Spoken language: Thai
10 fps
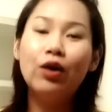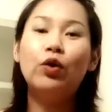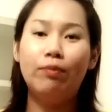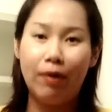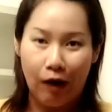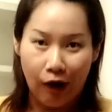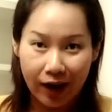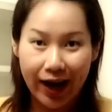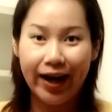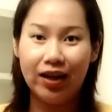คุณหมอ
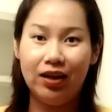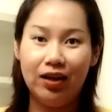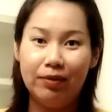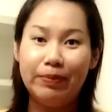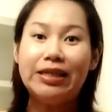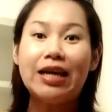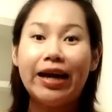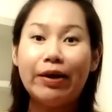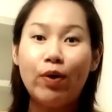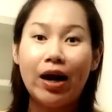ค่ะ ไม่ใช่
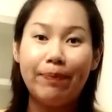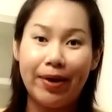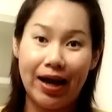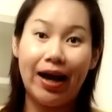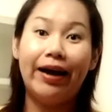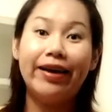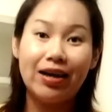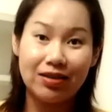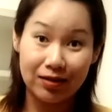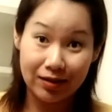ว่าไปหายา
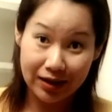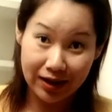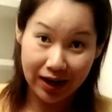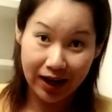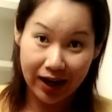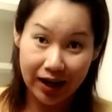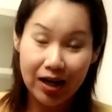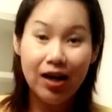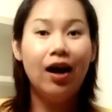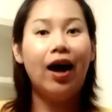สตรีนะคะ
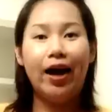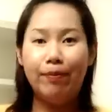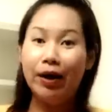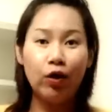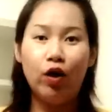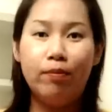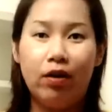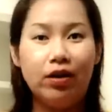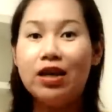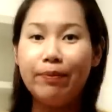อ่าบางคนบอ
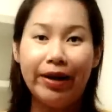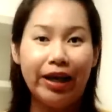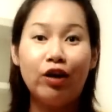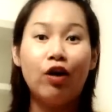กดิฉันไม่ได้